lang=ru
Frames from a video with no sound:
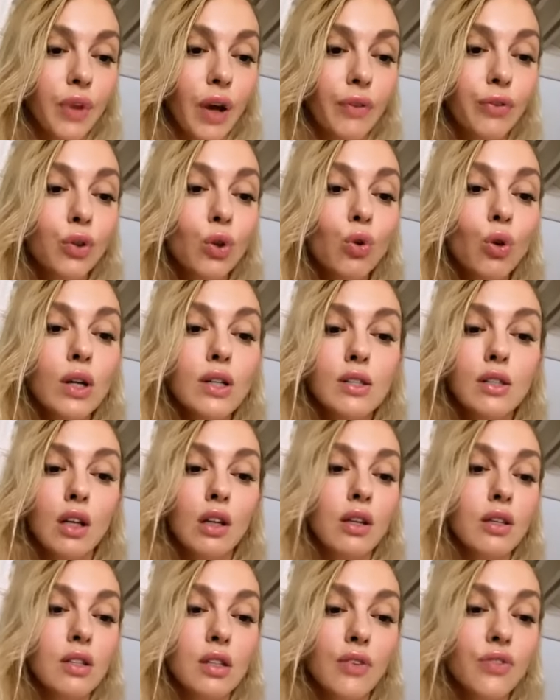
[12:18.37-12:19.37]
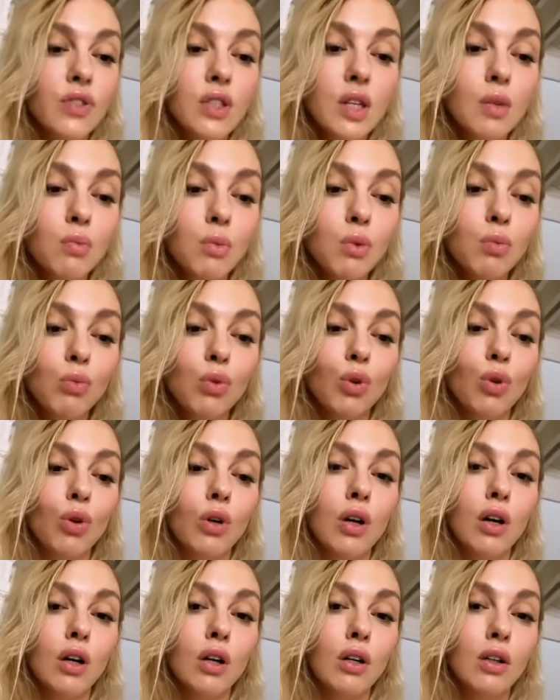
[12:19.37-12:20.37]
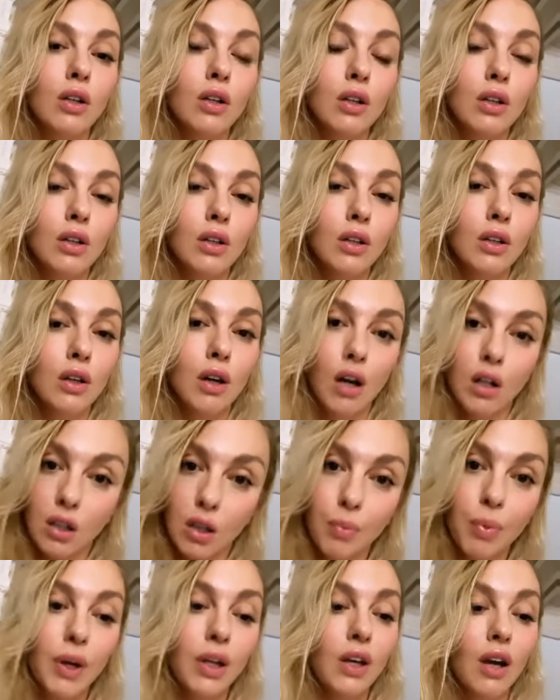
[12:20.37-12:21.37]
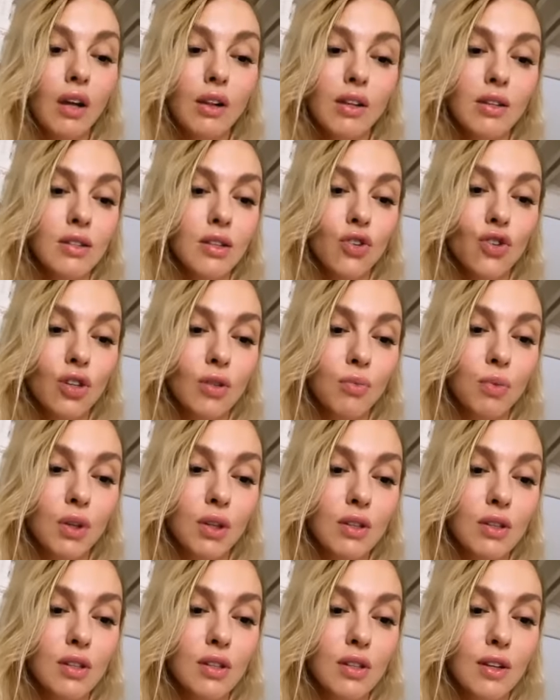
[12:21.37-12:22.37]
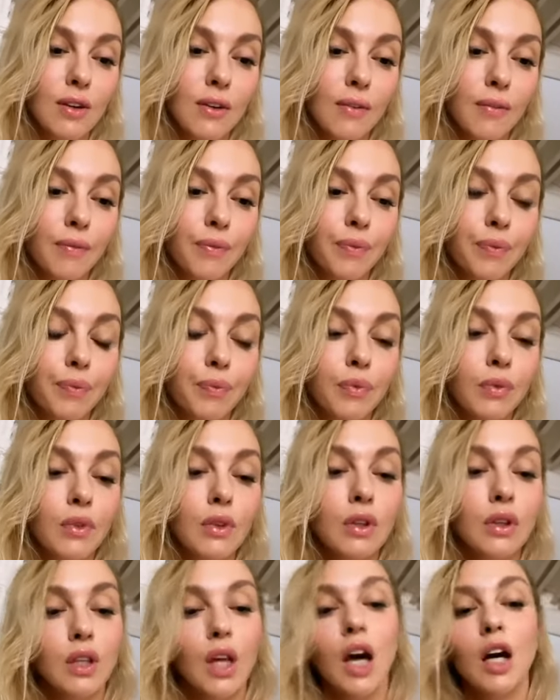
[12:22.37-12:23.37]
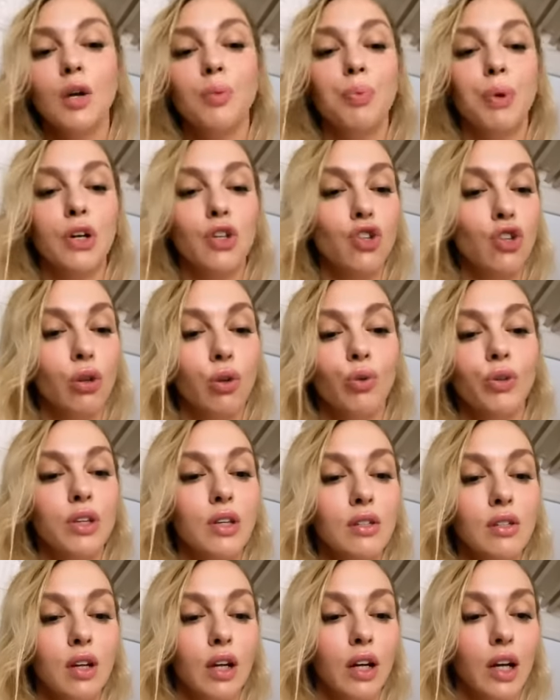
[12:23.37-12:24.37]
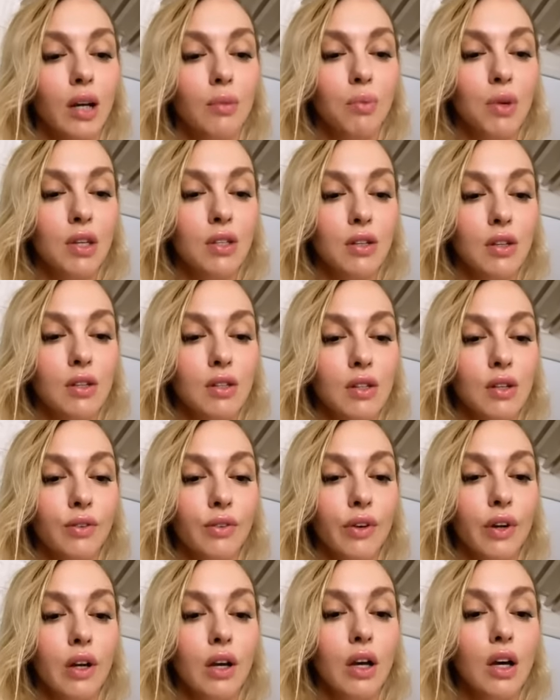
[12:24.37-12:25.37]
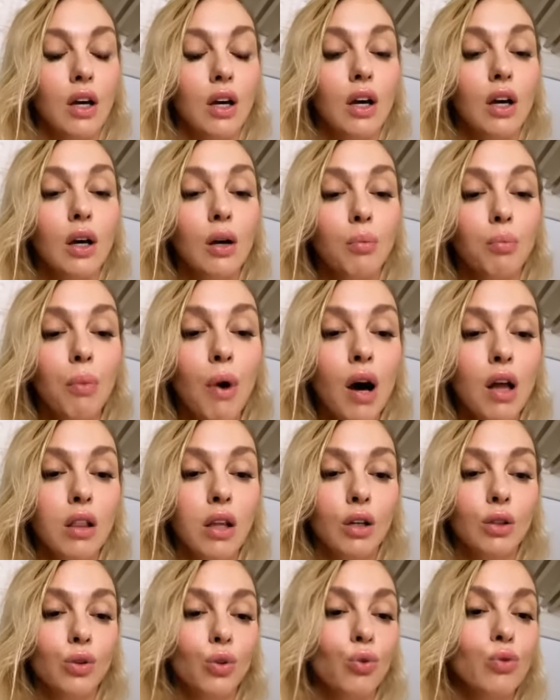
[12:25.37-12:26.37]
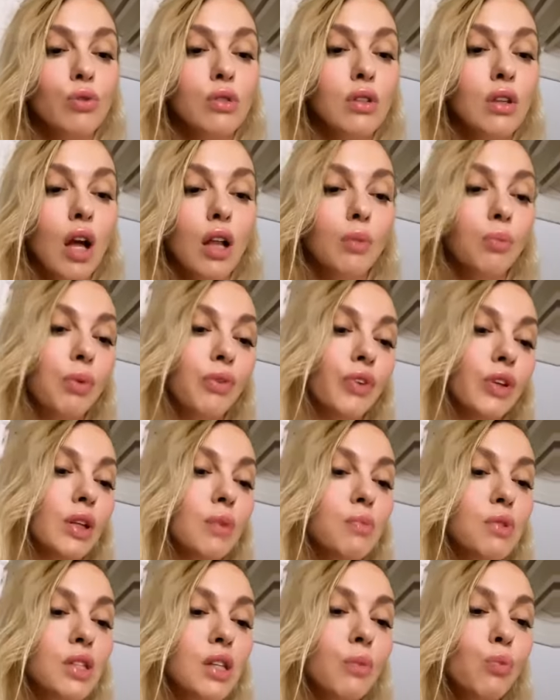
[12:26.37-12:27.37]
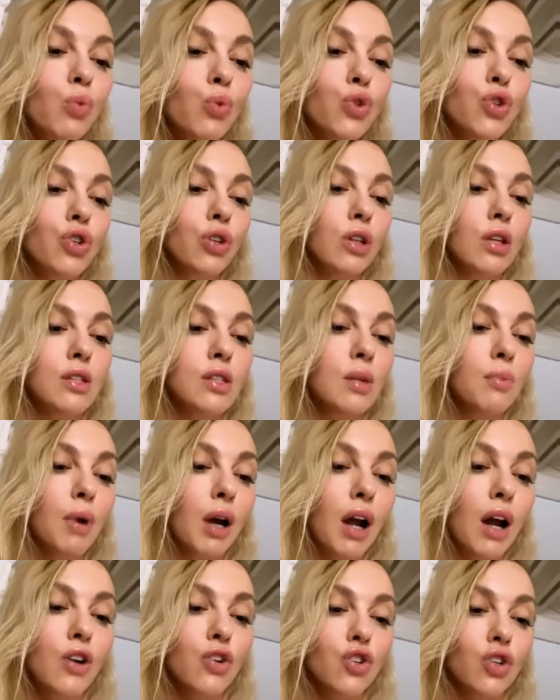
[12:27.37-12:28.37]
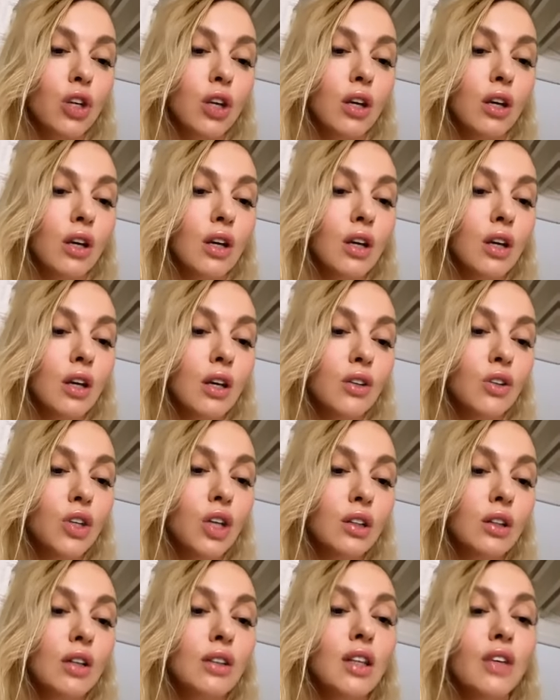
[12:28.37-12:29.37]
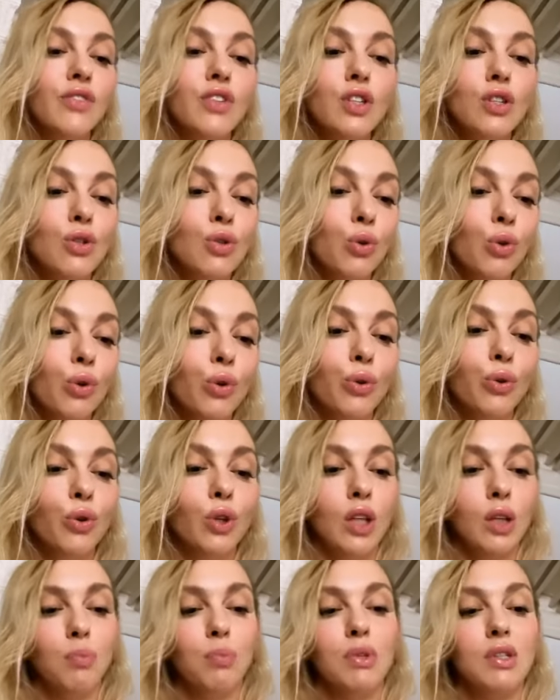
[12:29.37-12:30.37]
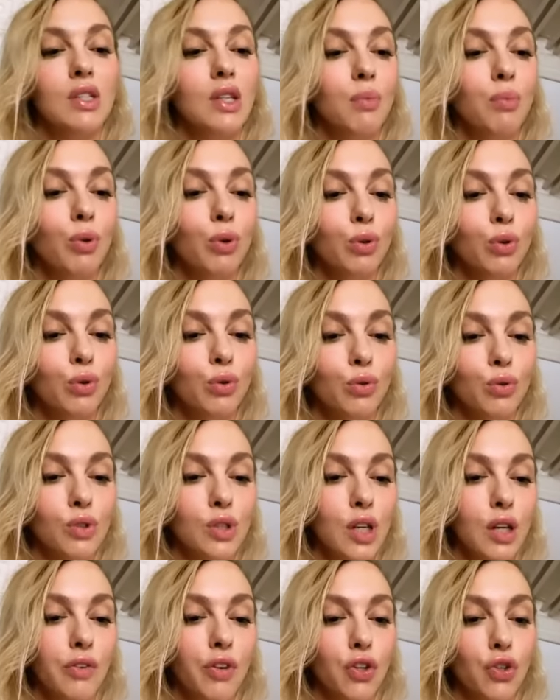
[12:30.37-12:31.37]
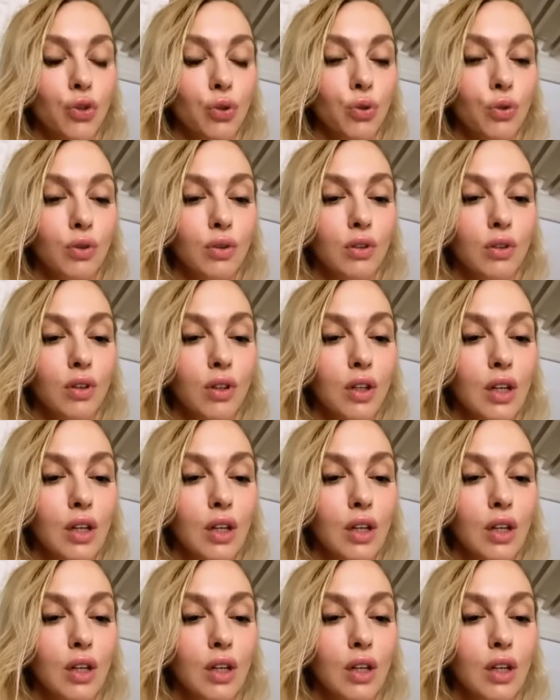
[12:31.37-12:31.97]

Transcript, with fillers: А вдруг осталось совсем немного. Она боялась ошибиться. Так прошло несколько месяцев. Мало кто узнал бы в этом замученной заморашке некогда веселую и беззаботную девочку.